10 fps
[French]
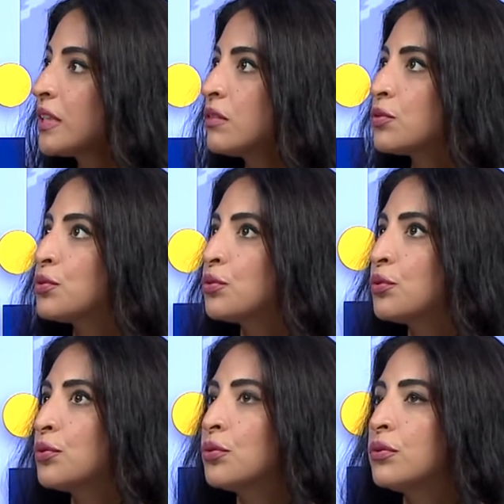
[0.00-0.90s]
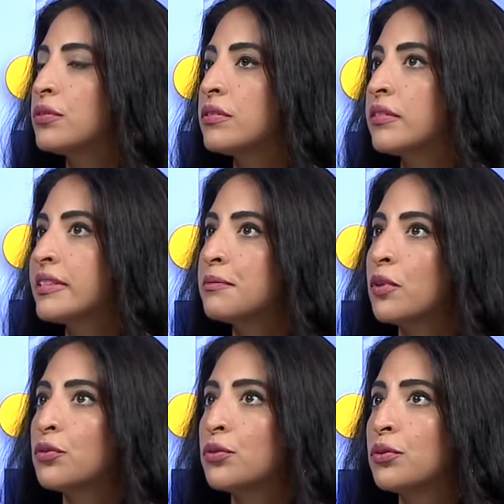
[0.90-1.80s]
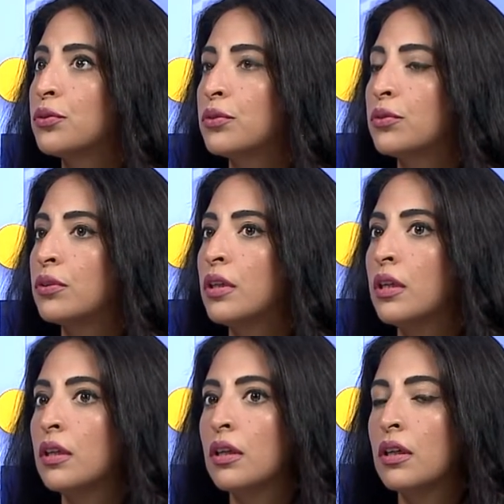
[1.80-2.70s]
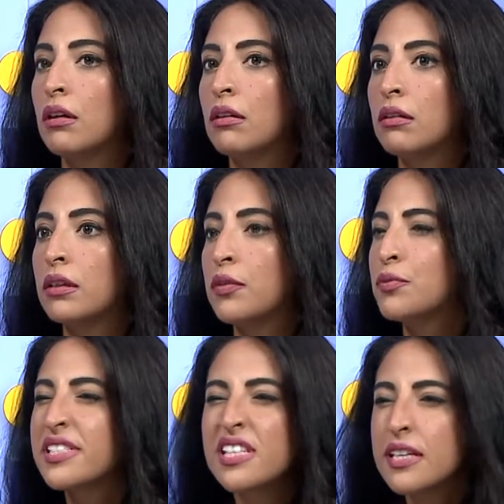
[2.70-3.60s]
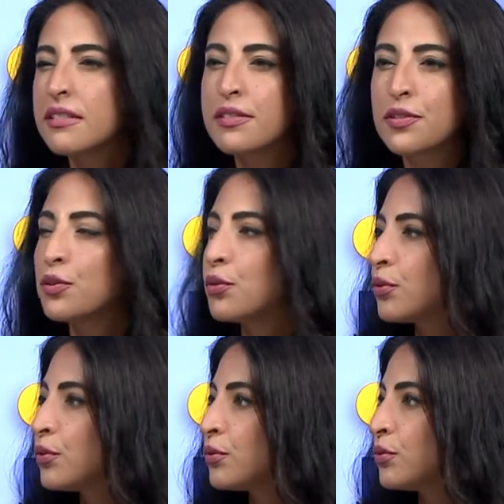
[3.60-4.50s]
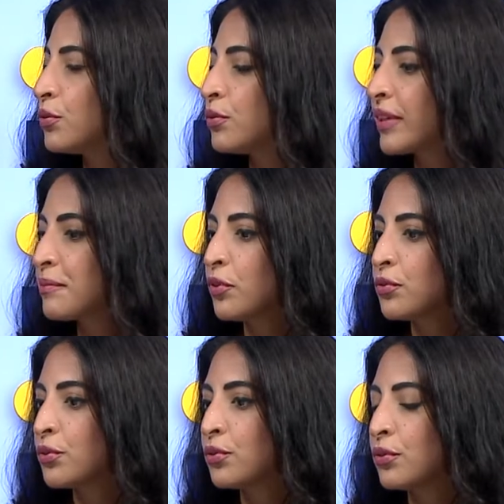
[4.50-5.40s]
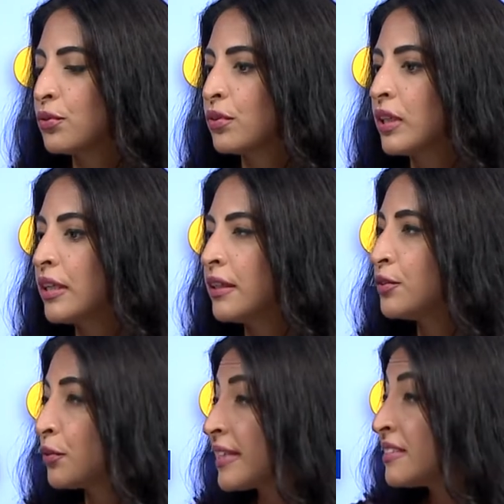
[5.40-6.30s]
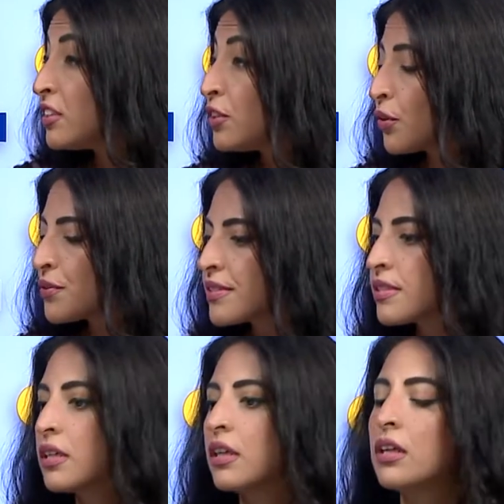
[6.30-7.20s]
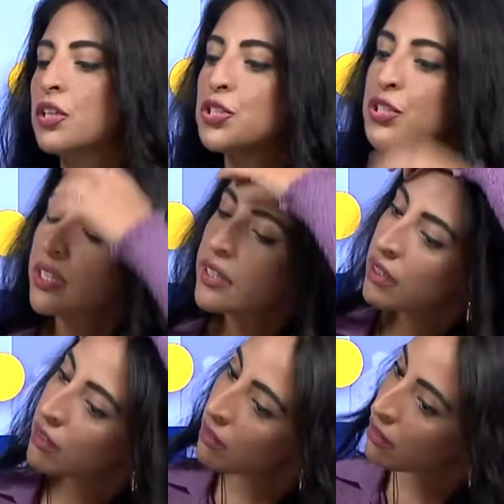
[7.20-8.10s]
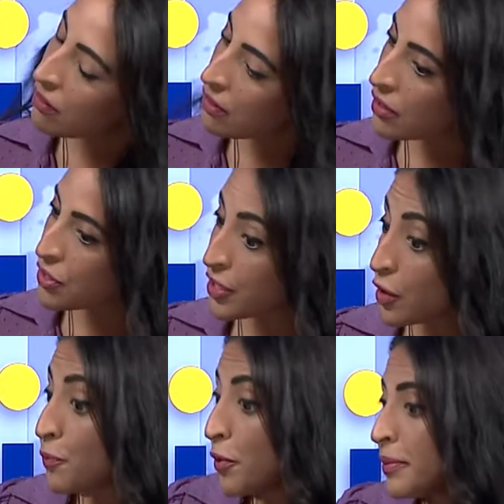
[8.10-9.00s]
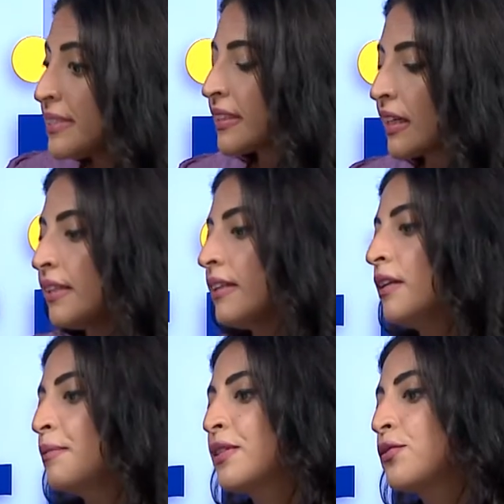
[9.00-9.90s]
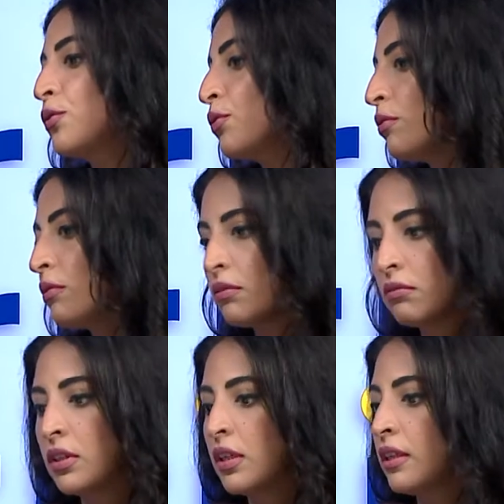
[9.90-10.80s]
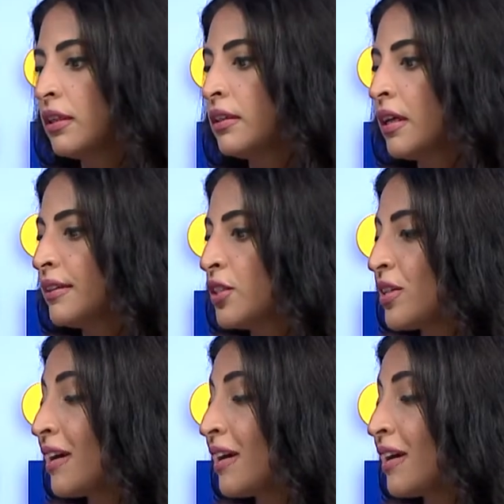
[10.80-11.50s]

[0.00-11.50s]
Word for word: ce, sentiment de résilience, de, vraiment de, de résilience, mhm. chez, chez, le peuple israélien, parce qu'il il y a déjà